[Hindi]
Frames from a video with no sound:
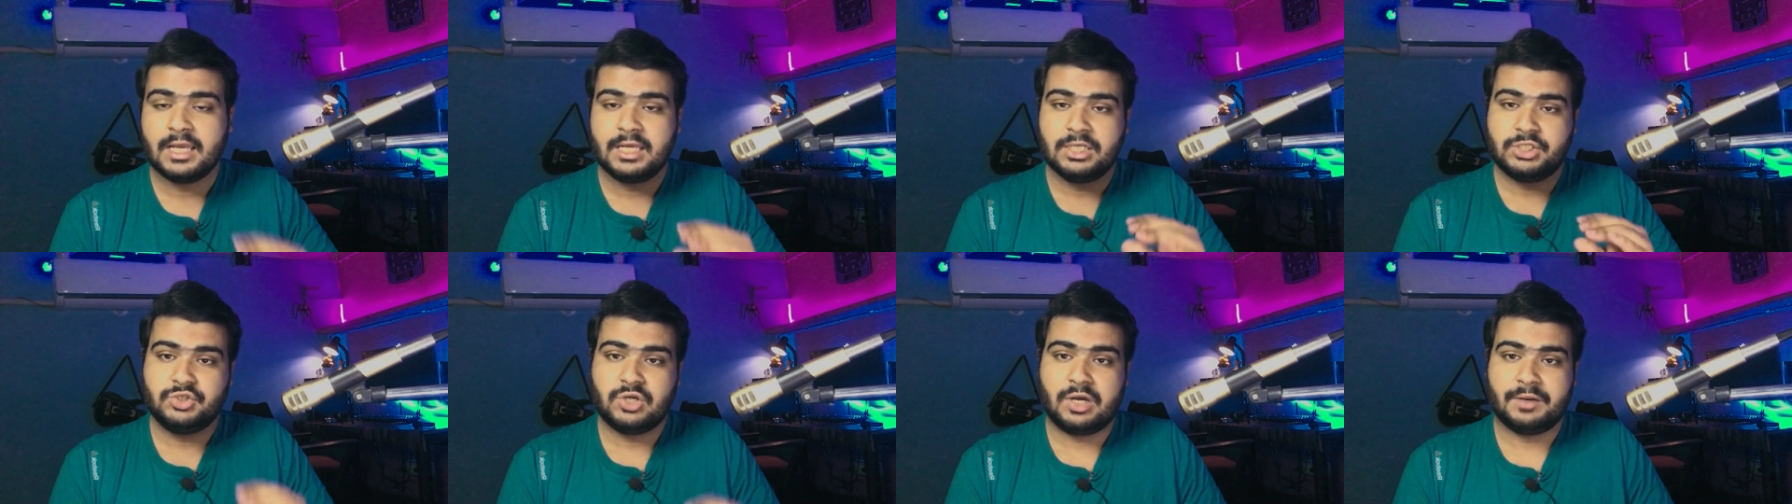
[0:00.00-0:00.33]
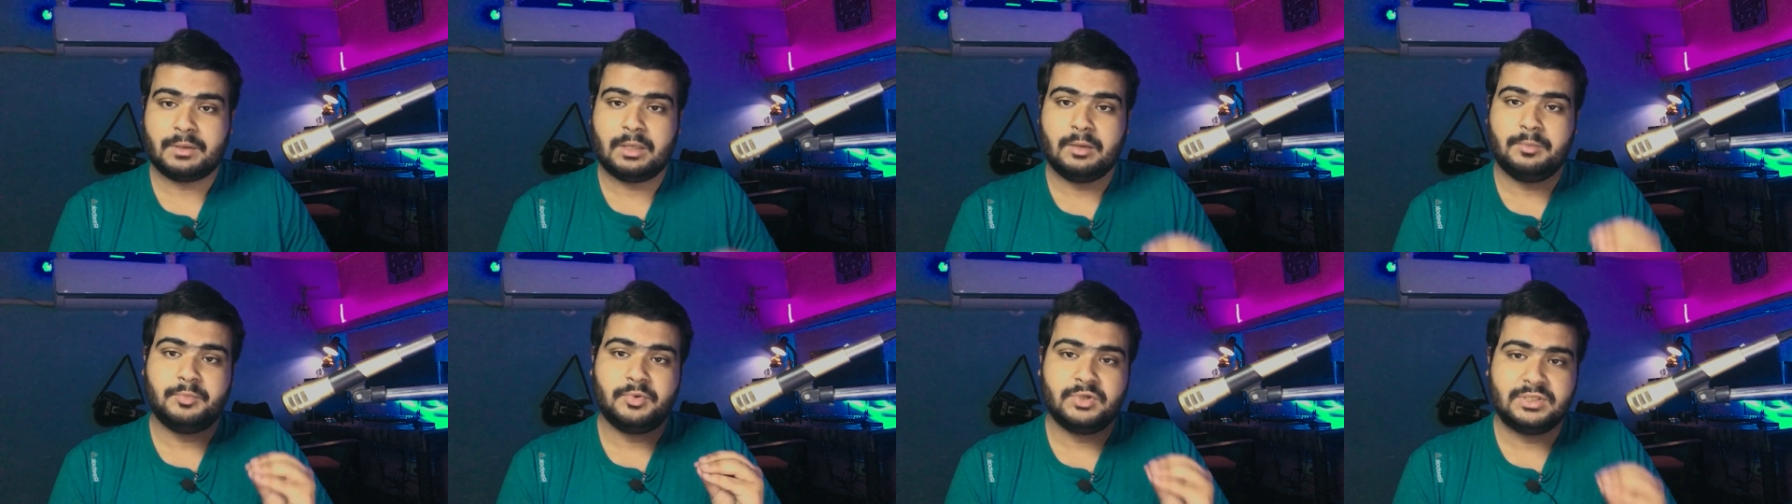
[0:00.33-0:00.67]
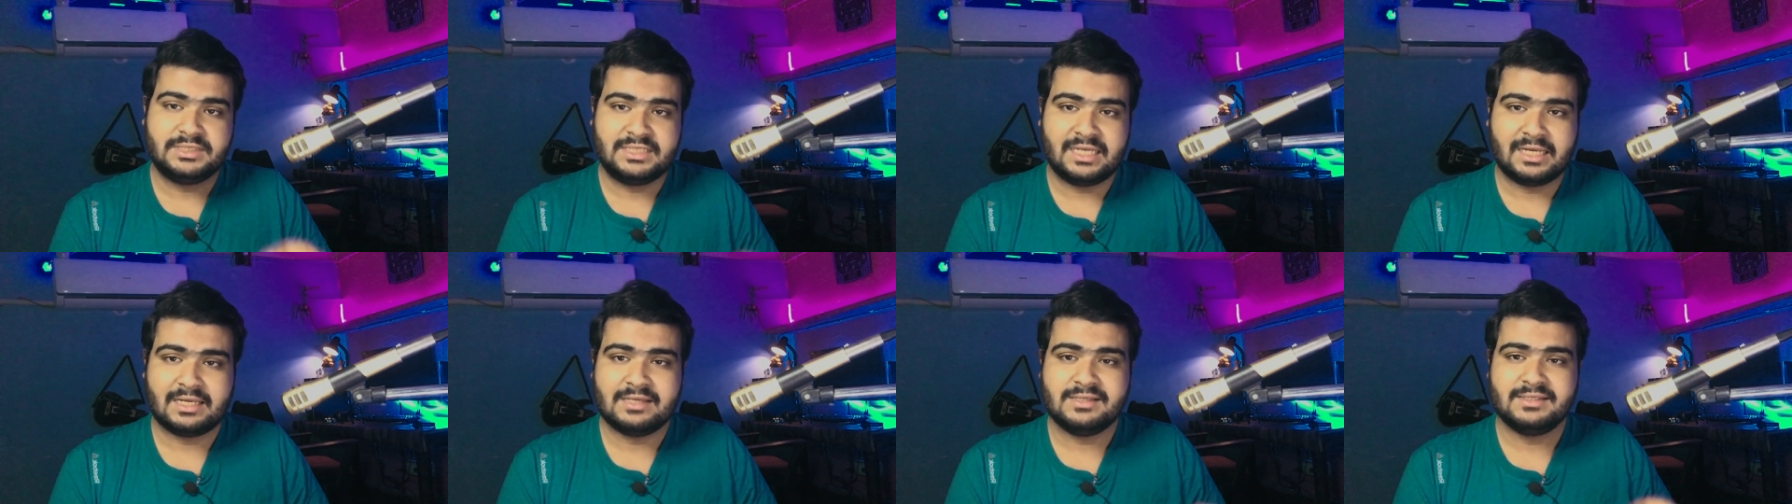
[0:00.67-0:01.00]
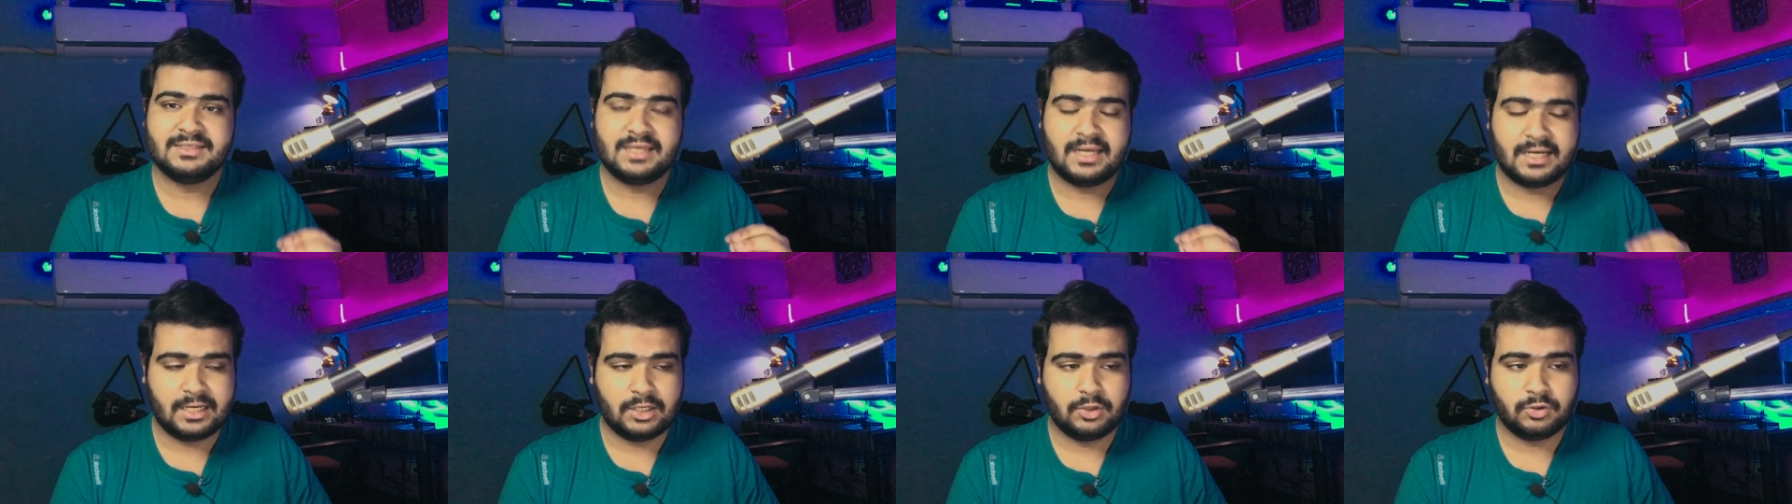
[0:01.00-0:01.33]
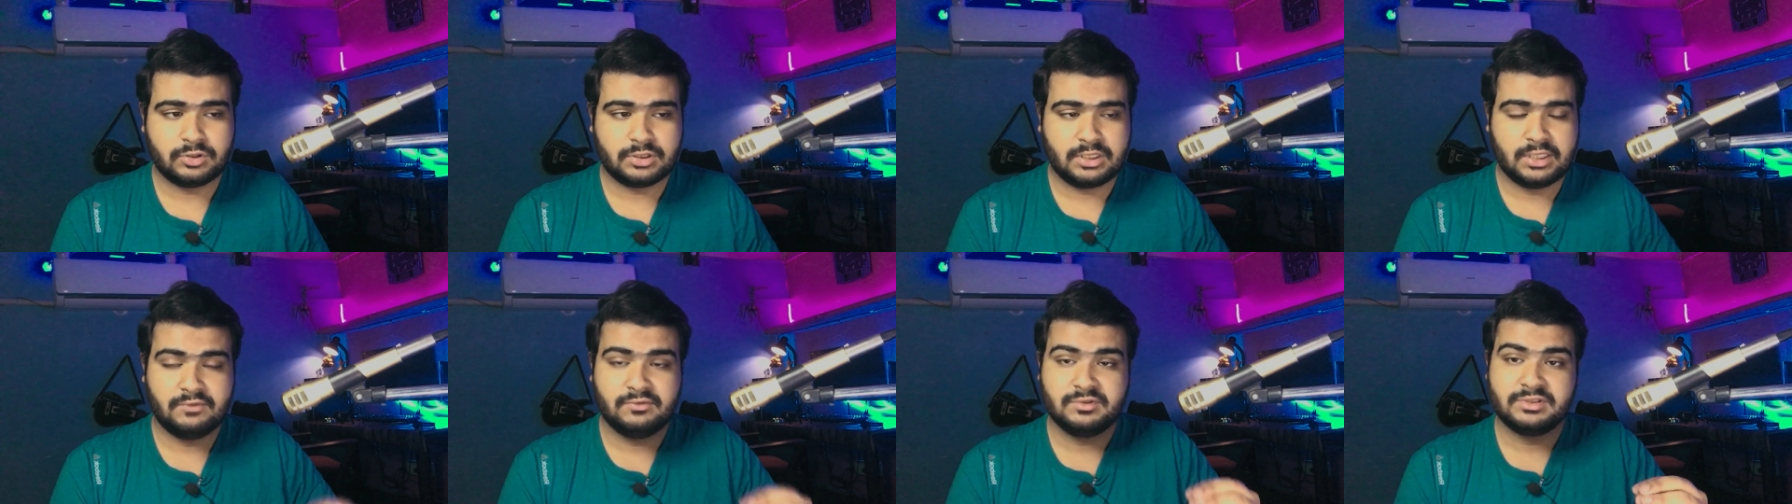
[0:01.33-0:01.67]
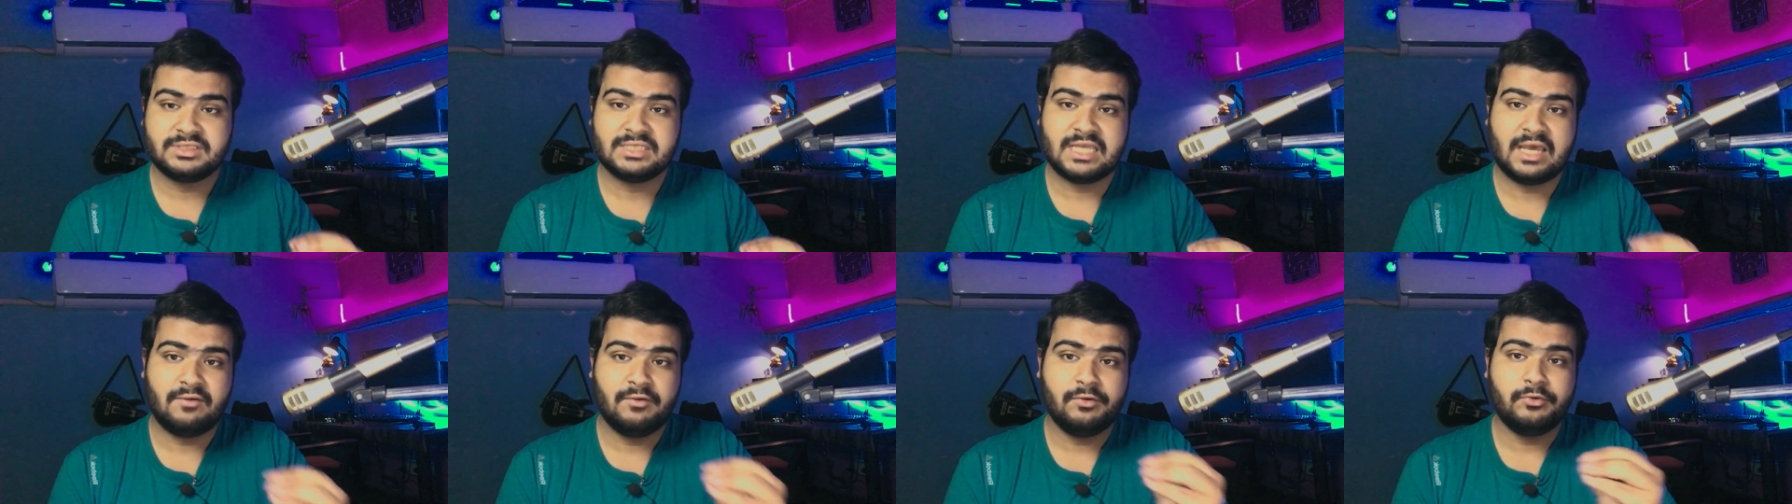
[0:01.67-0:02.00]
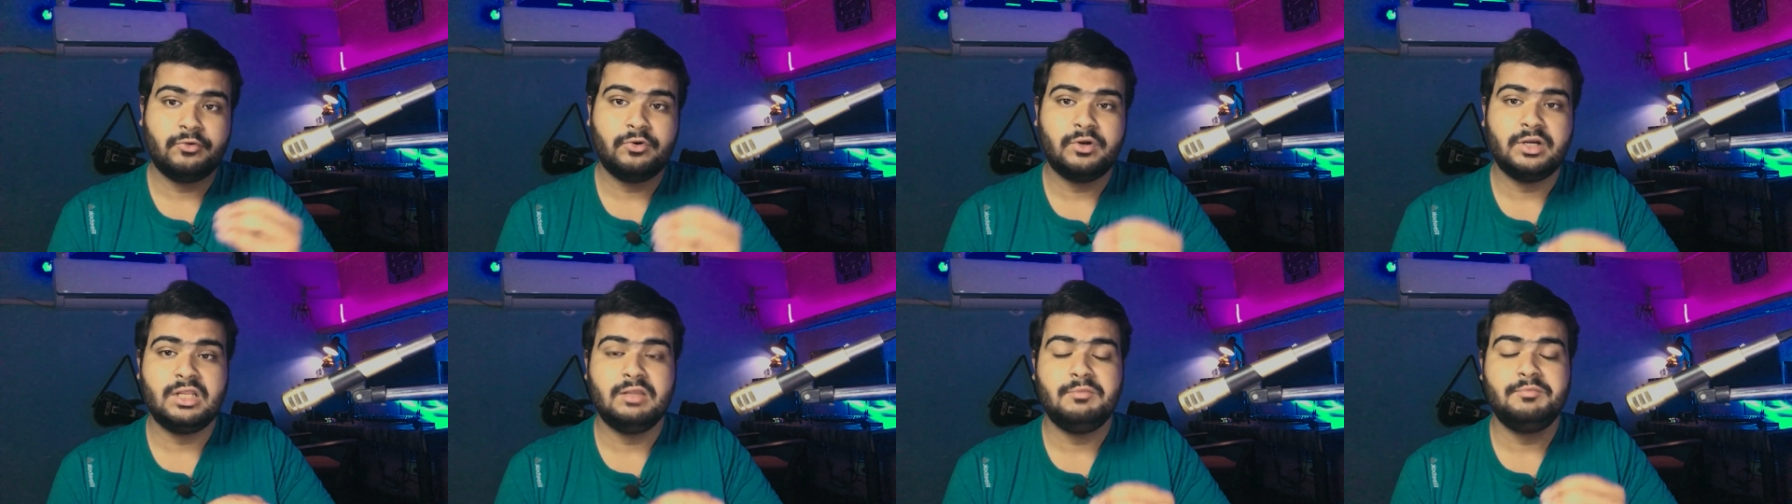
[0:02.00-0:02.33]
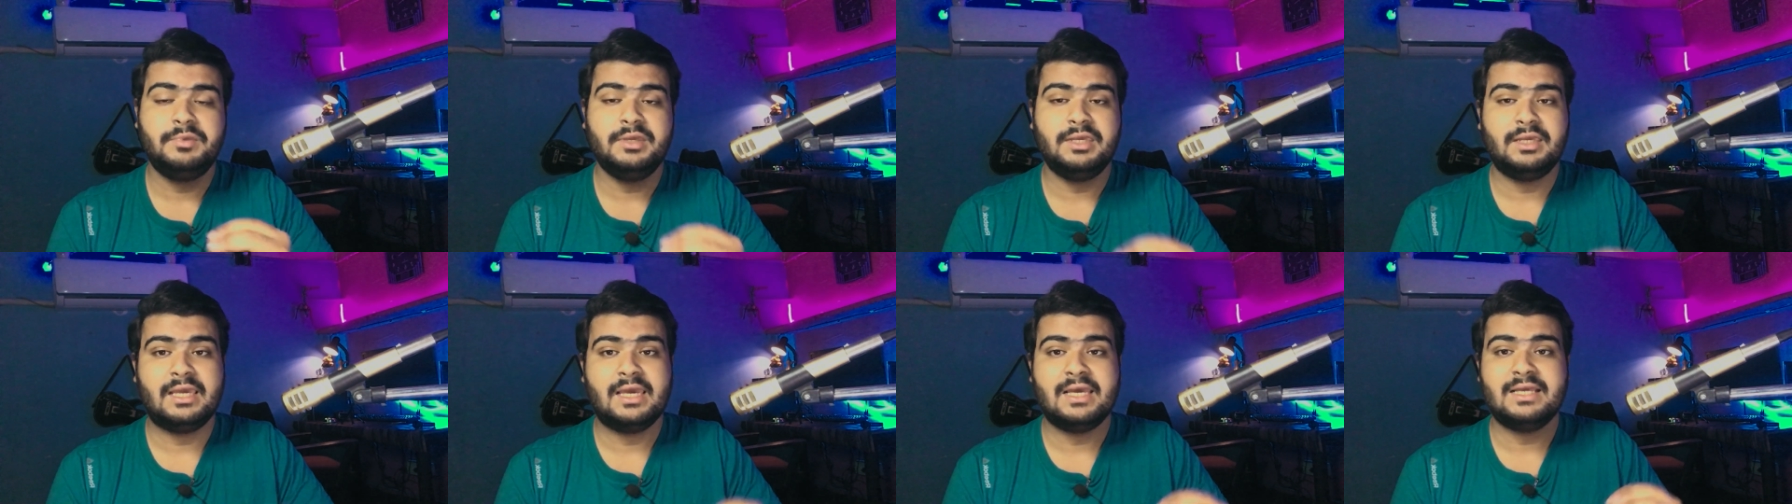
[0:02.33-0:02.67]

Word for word: कि जो आपकी प्रोजेक्ट की सेटिंग होती है वो 720p